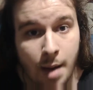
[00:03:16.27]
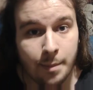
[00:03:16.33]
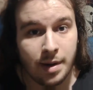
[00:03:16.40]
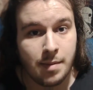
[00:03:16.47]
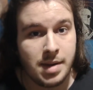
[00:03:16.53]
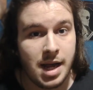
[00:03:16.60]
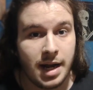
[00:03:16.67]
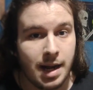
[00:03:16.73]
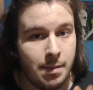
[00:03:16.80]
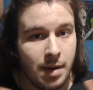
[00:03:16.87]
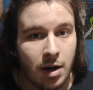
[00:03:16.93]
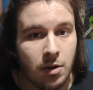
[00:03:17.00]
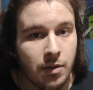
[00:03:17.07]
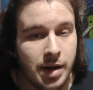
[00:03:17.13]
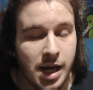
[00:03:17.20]
para mim
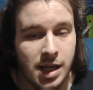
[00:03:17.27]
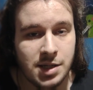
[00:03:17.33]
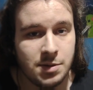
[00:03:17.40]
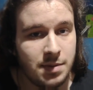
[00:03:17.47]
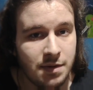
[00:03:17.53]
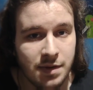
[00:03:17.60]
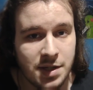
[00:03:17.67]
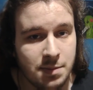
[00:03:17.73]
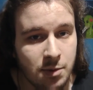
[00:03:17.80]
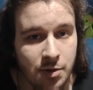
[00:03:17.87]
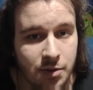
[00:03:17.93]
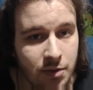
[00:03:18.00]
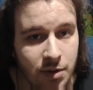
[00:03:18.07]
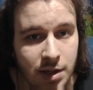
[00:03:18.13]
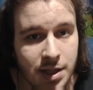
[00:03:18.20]
acabar com eles de uma vez por
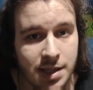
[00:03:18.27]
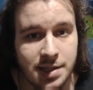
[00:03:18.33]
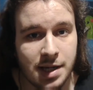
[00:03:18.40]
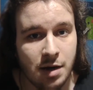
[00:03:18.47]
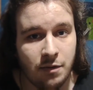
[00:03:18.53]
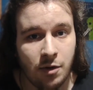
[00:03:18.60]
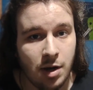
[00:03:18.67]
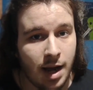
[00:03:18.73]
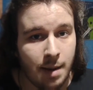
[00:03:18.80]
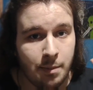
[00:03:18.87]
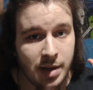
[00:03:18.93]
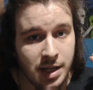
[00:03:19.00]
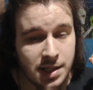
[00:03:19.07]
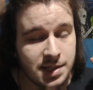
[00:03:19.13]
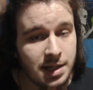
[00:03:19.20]
todas, tá? Eu vou lá,
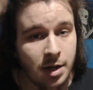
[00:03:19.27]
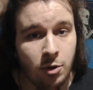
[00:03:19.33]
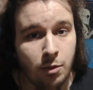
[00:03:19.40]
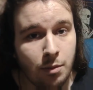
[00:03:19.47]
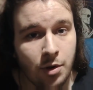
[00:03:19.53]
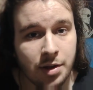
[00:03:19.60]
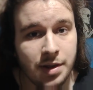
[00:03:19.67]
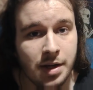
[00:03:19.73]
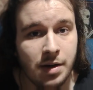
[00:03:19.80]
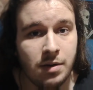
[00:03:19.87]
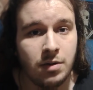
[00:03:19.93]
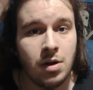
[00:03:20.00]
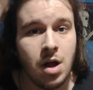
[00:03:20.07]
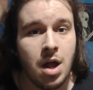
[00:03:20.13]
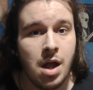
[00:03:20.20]
apenas clico um
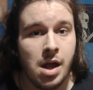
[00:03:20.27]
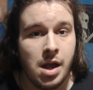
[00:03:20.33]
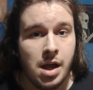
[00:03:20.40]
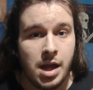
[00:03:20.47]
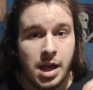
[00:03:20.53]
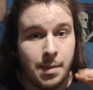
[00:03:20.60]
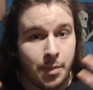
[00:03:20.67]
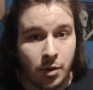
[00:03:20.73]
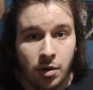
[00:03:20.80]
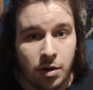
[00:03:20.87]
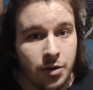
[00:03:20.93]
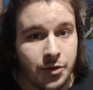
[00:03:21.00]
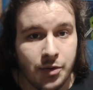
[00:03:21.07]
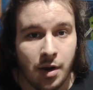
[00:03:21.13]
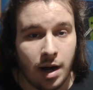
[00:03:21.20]
botão e
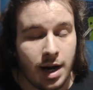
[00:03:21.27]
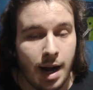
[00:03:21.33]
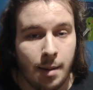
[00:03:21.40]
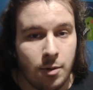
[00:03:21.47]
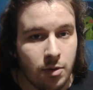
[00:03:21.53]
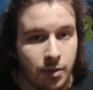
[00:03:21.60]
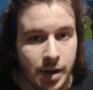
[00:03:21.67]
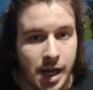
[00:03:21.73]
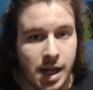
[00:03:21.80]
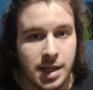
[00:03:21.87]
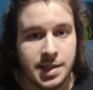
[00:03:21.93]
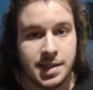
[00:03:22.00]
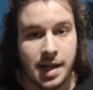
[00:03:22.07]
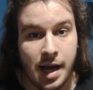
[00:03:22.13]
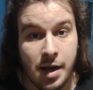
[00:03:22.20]
pronto, eu acabo com
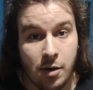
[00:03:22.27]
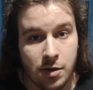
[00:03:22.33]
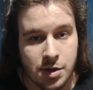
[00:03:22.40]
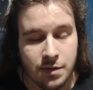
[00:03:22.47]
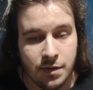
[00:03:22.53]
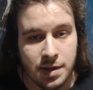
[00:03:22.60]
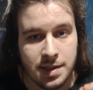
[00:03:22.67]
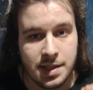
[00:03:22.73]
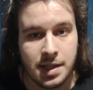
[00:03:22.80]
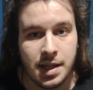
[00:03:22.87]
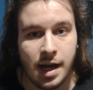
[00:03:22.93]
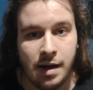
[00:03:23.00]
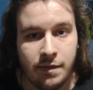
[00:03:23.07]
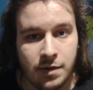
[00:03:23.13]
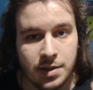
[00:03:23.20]
eles, tá? E hoje eu vou
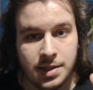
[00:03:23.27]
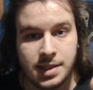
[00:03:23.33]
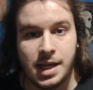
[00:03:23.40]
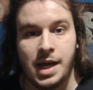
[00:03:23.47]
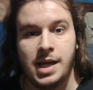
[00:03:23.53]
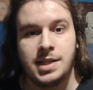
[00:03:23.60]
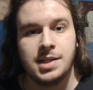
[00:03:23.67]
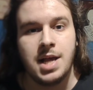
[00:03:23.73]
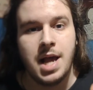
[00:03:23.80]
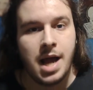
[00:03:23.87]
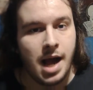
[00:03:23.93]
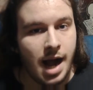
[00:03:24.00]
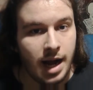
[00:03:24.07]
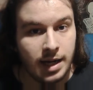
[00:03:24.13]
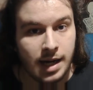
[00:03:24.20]
ensinar vocês
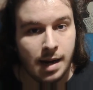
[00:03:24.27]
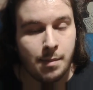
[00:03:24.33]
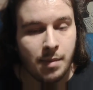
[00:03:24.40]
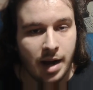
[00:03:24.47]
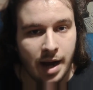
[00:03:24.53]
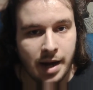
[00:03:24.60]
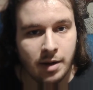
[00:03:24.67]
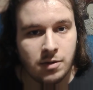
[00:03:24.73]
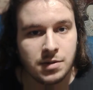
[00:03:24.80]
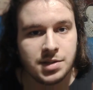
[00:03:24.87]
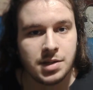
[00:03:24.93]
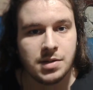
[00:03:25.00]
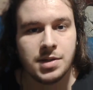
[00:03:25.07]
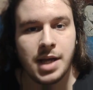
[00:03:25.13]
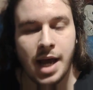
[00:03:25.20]
a acabarem com
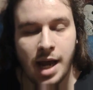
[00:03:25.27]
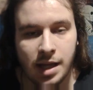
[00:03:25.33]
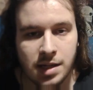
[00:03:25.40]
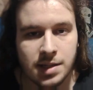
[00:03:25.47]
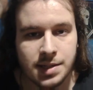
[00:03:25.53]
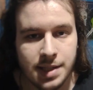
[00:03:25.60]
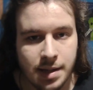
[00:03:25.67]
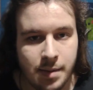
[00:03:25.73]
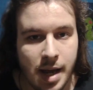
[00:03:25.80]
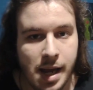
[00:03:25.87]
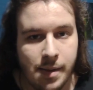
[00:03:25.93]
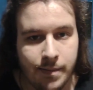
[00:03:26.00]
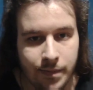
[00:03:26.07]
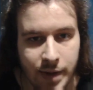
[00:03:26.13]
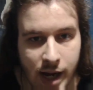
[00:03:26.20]
seus haters
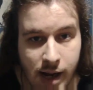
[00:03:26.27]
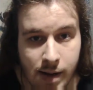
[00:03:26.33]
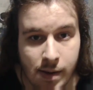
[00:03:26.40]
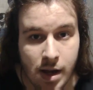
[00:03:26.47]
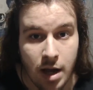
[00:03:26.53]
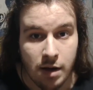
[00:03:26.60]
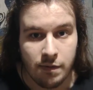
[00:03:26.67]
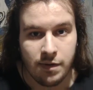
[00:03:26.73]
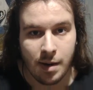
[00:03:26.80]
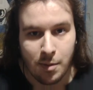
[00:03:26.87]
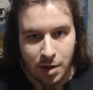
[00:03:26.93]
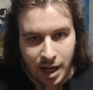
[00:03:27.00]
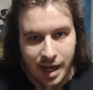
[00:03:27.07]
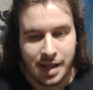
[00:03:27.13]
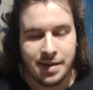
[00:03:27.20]
também, tá? Vamos
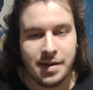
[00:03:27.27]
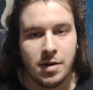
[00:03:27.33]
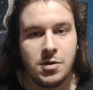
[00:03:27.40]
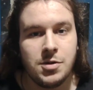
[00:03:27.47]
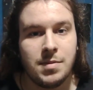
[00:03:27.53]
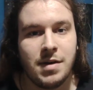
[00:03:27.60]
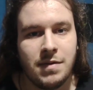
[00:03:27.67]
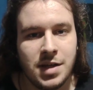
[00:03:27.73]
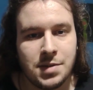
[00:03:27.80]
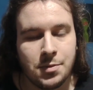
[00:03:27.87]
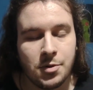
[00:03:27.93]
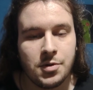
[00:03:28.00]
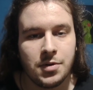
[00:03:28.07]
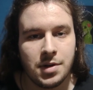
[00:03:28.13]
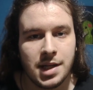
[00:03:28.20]
lá então, de uma vez
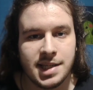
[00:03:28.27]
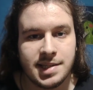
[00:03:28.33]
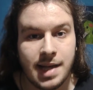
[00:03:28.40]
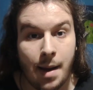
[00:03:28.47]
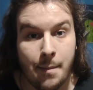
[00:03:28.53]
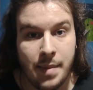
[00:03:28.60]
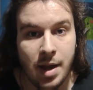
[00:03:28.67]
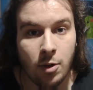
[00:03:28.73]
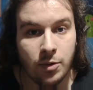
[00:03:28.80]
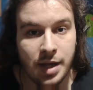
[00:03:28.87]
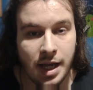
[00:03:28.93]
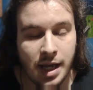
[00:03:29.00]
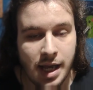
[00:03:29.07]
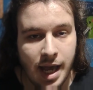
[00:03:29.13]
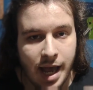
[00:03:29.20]
por todas, saber o que,
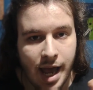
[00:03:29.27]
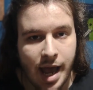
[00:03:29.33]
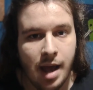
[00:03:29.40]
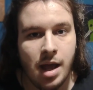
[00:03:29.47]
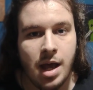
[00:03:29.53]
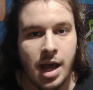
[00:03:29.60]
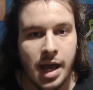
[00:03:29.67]
que é